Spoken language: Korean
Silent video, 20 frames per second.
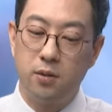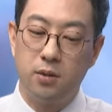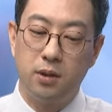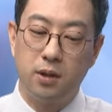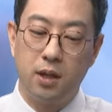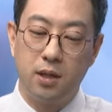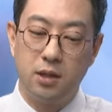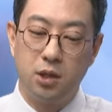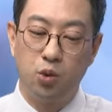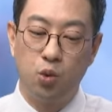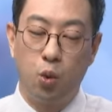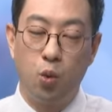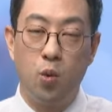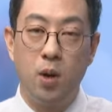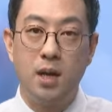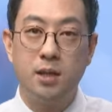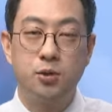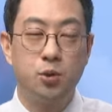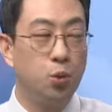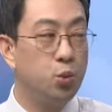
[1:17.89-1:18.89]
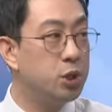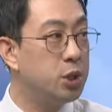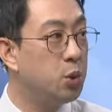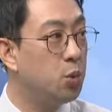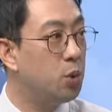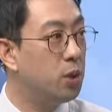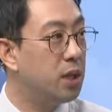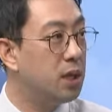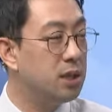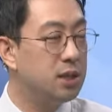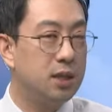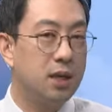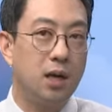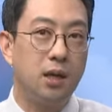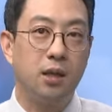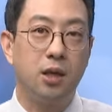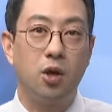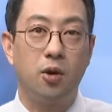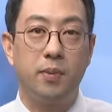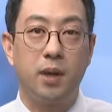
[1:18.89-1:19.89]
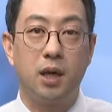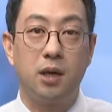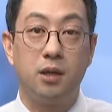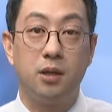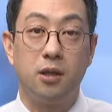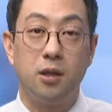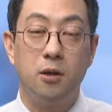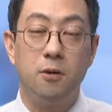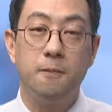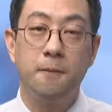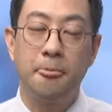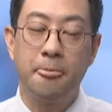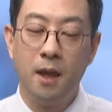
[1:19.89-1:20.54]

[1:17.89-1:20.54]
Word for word: 근데 가운데 이제 동아 소시홀딩스라는 기업이 있거든요.